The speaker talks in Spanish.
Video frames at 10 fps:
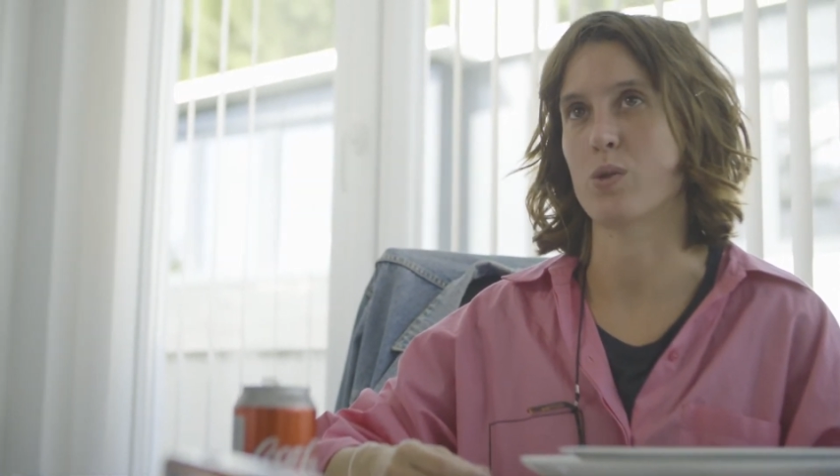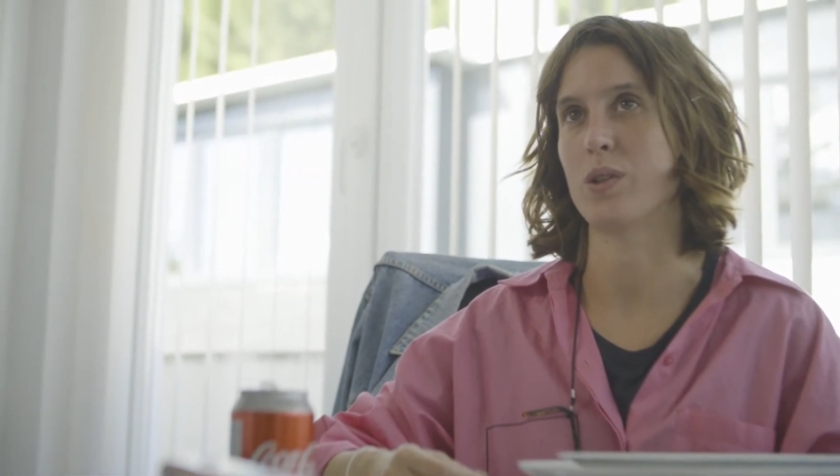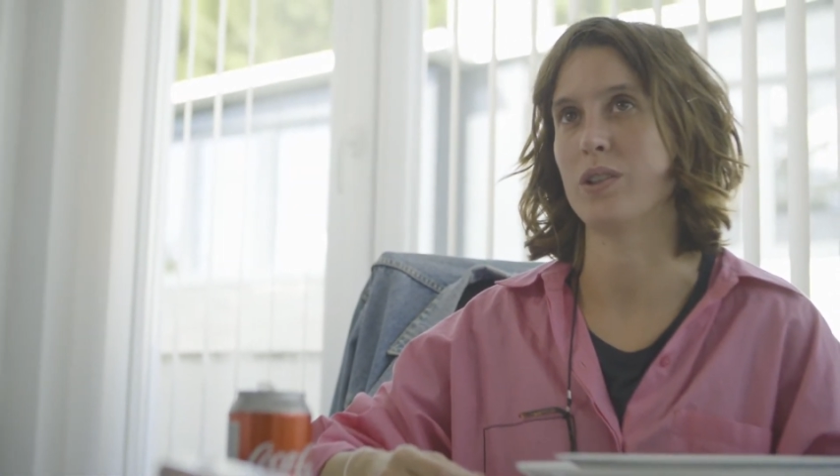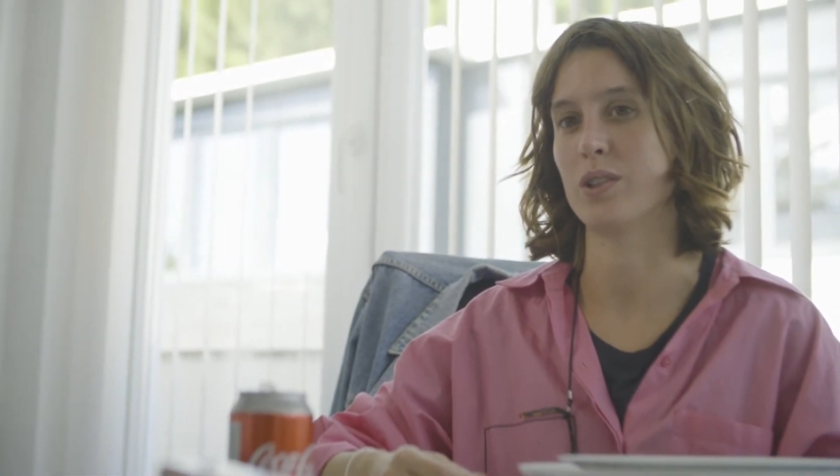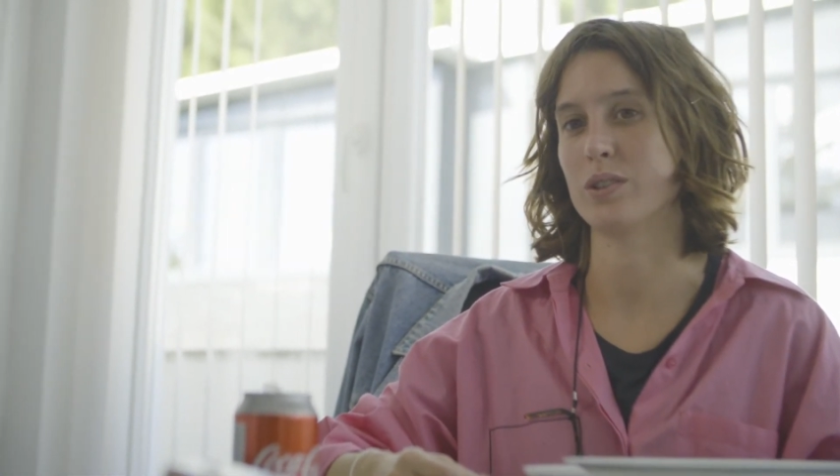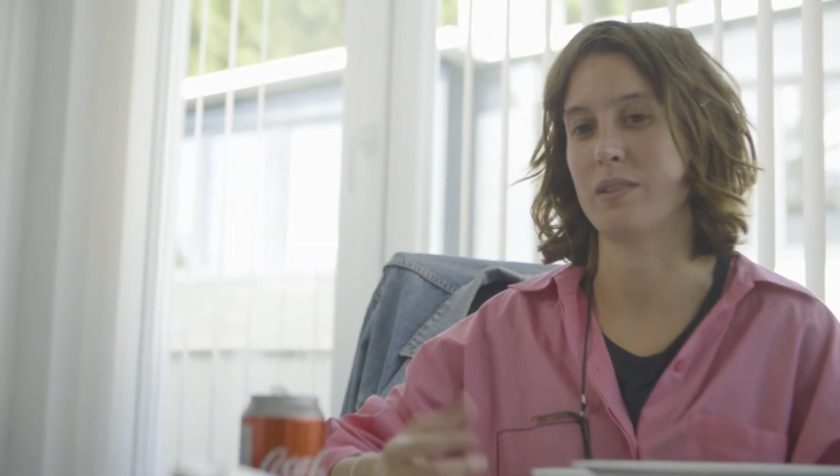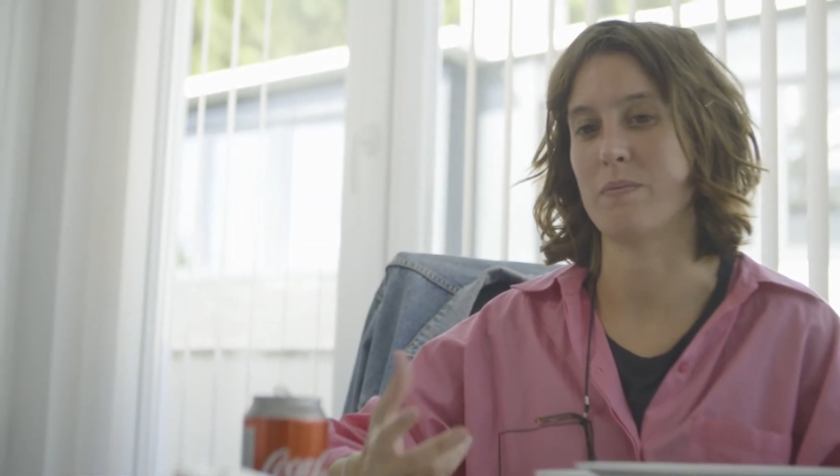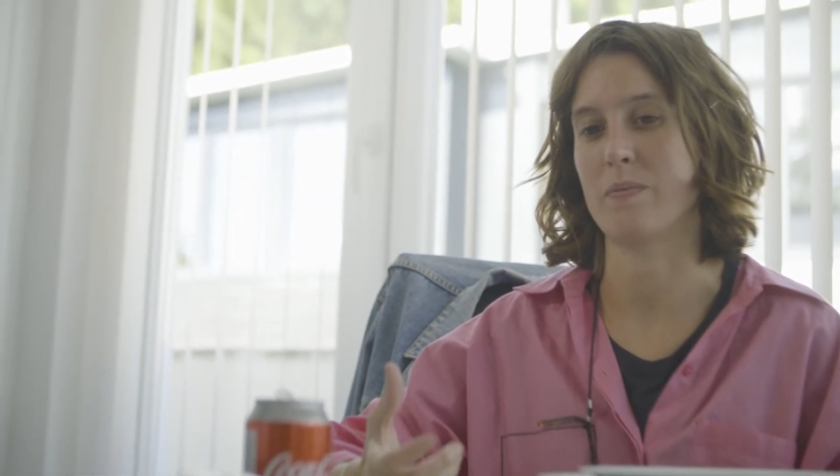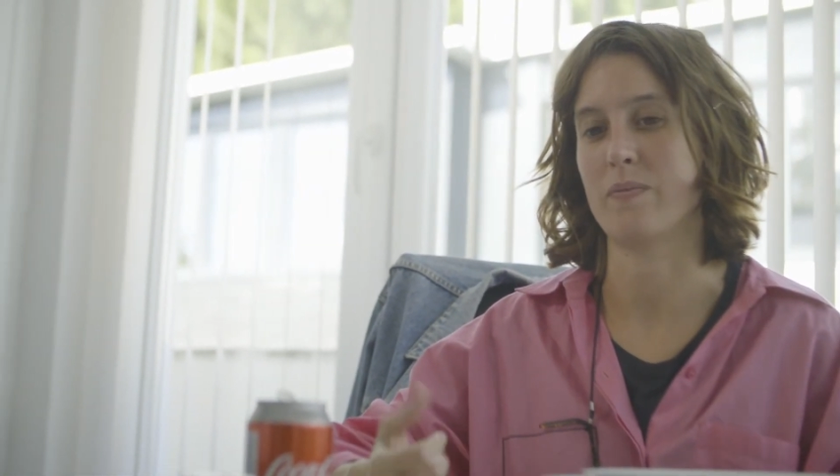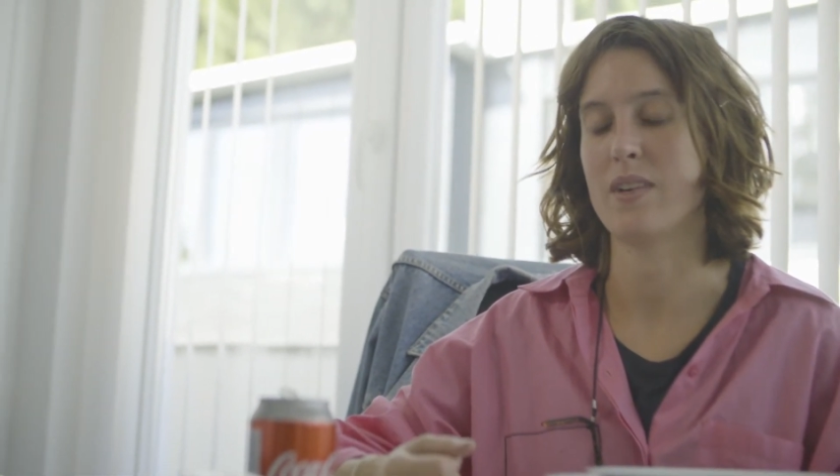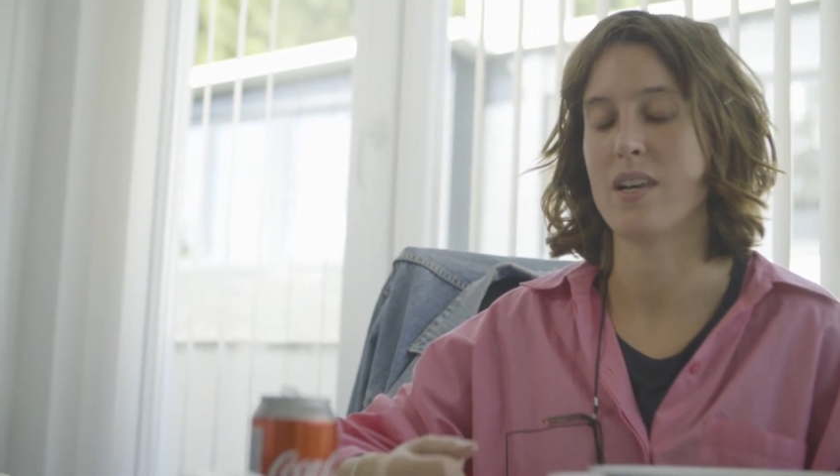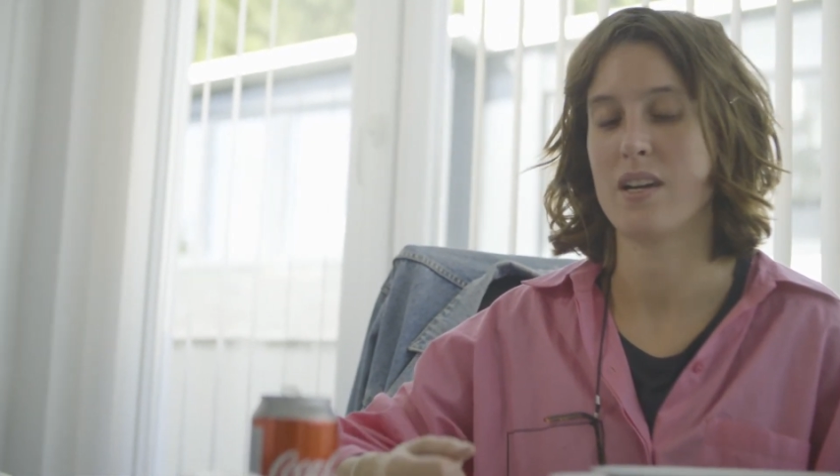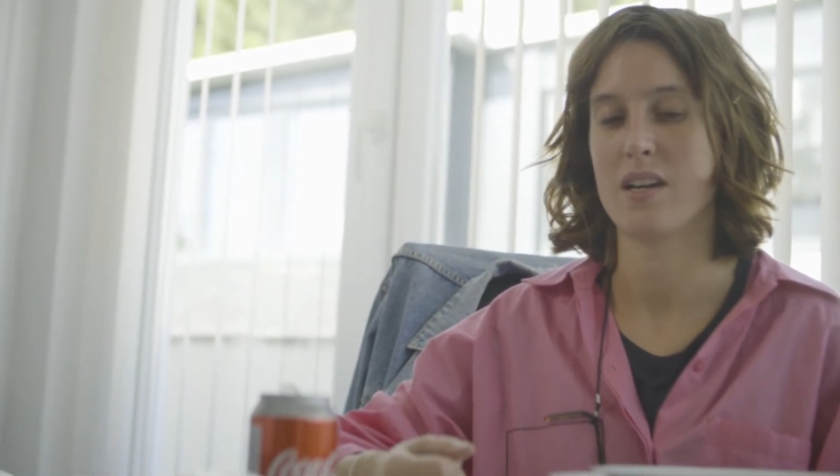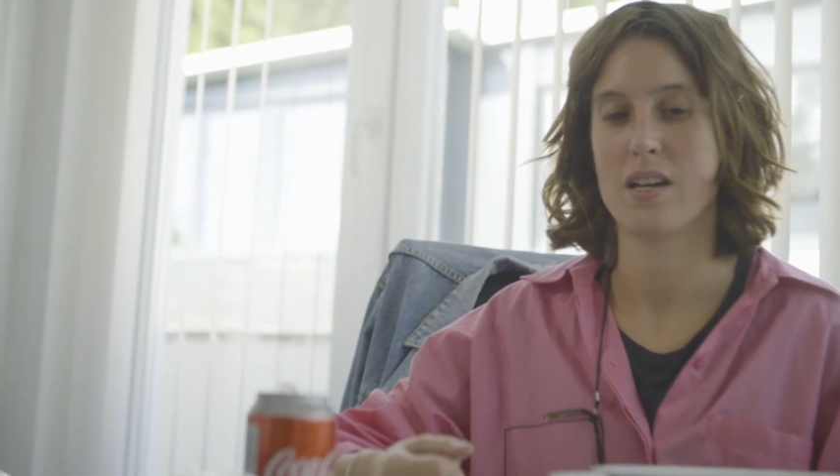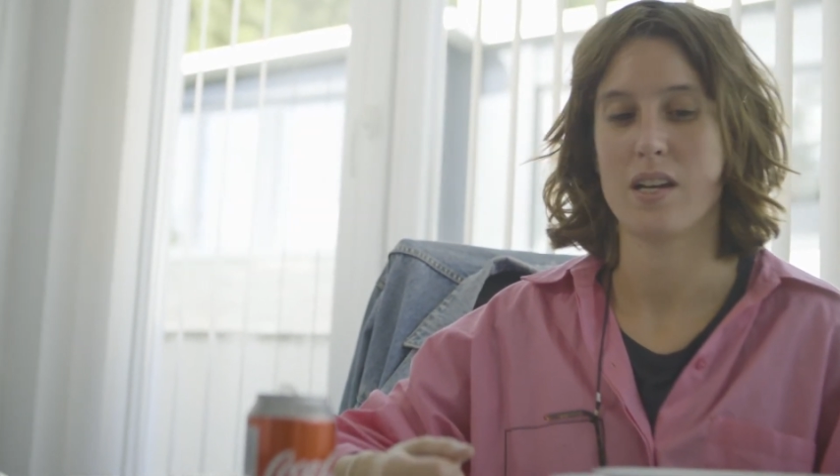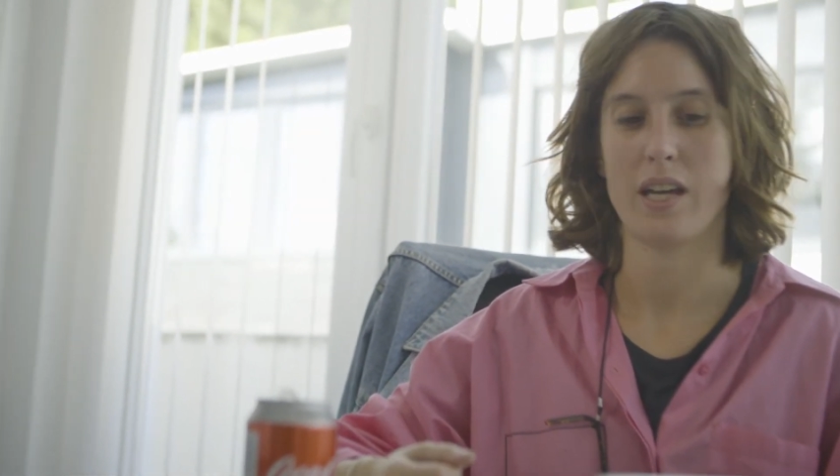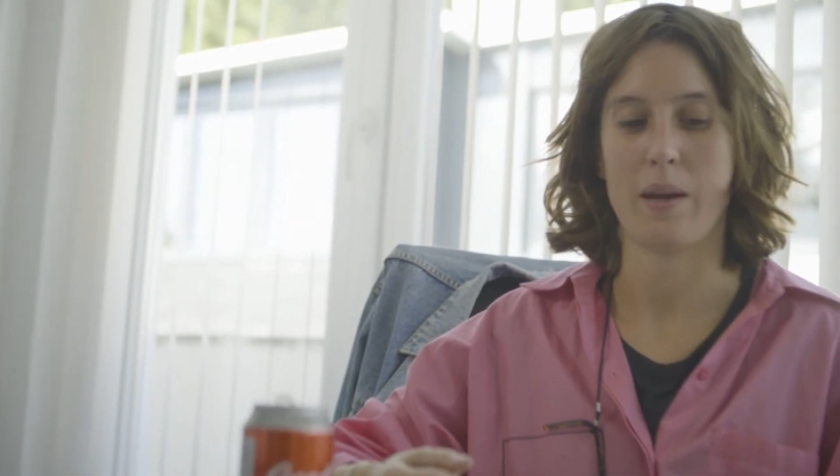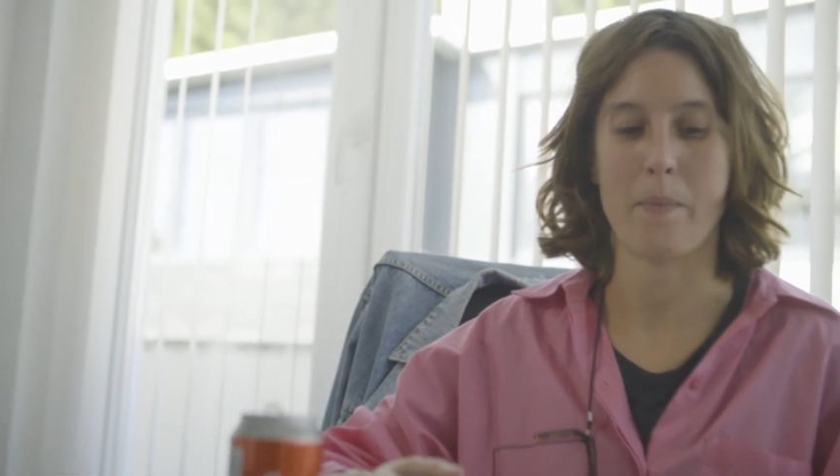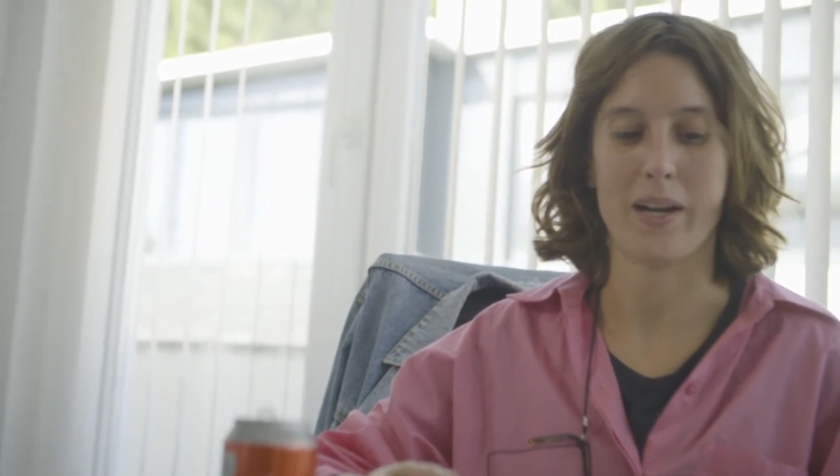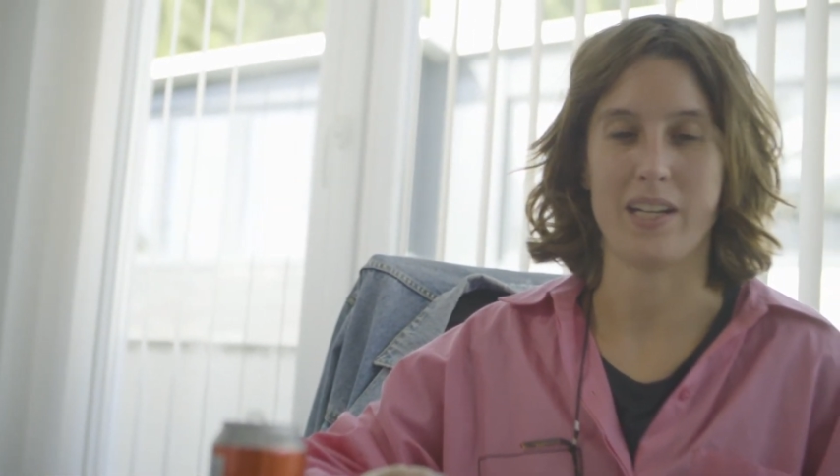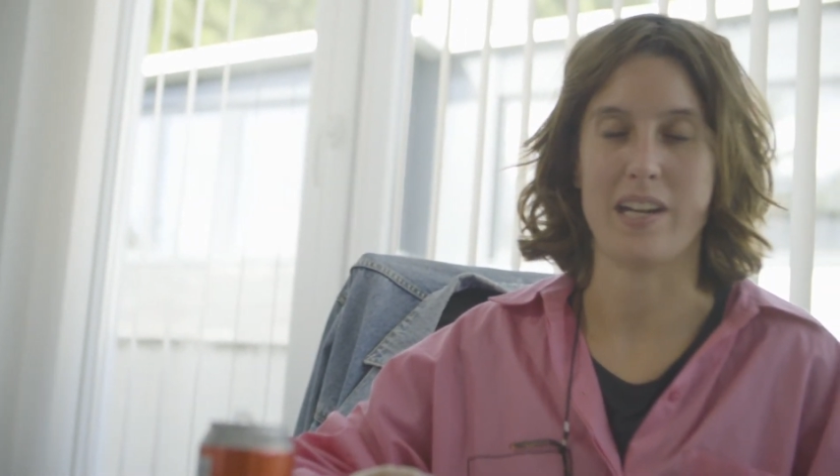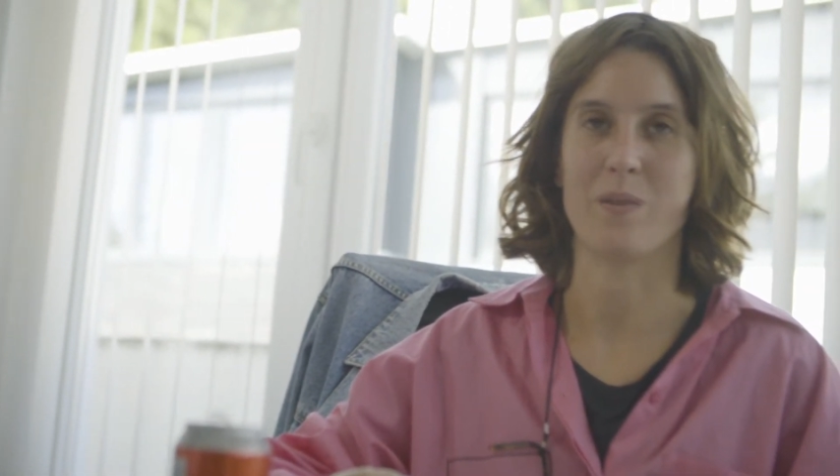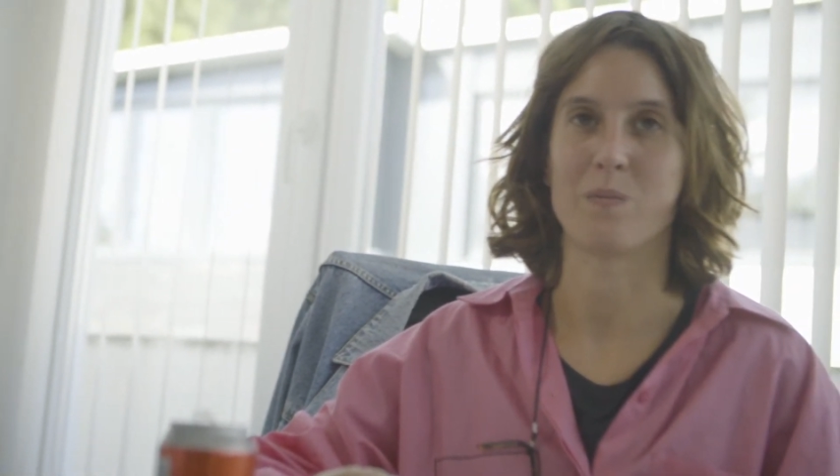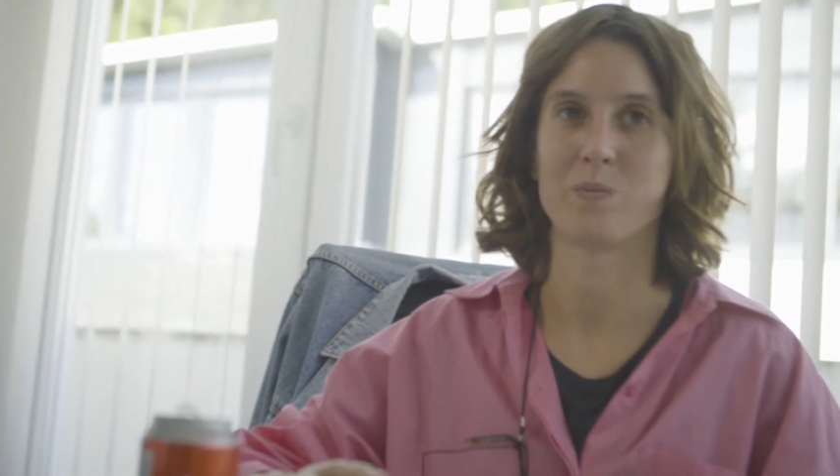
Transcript: cuentos en, vajilla.